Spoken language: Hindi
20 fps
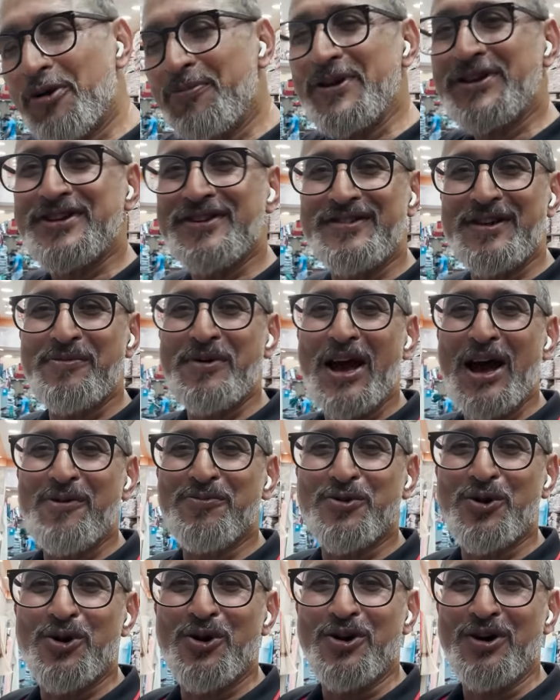और भी चीज़ें मैं
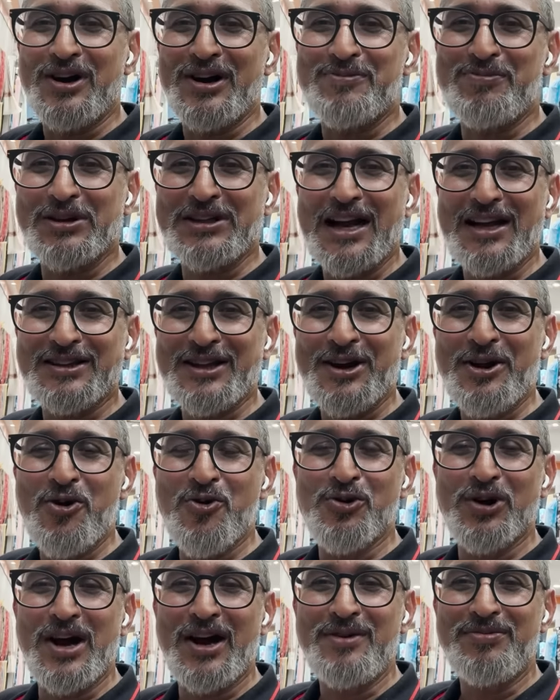आपको बताता
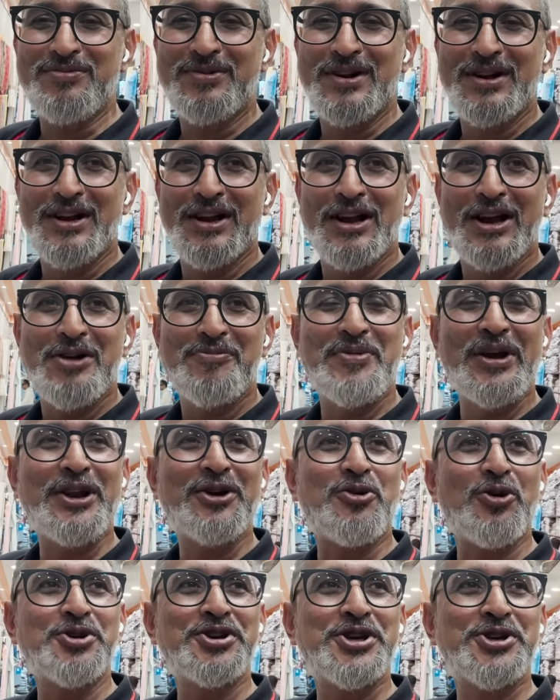रहूँगा मेरी
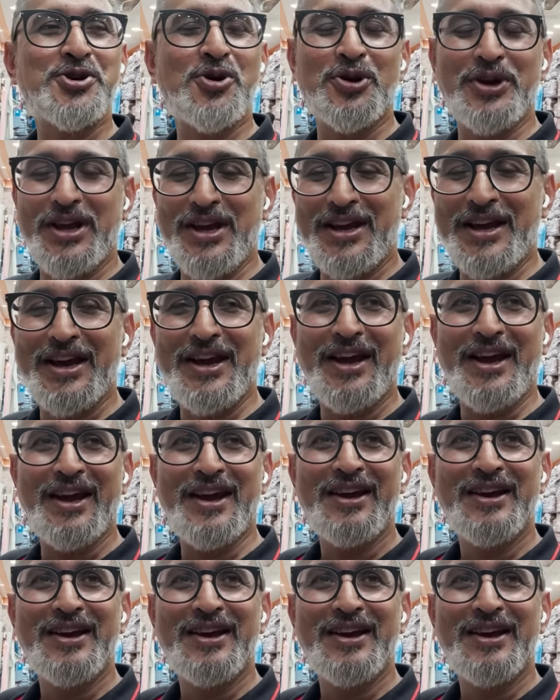कोशिश होगी कि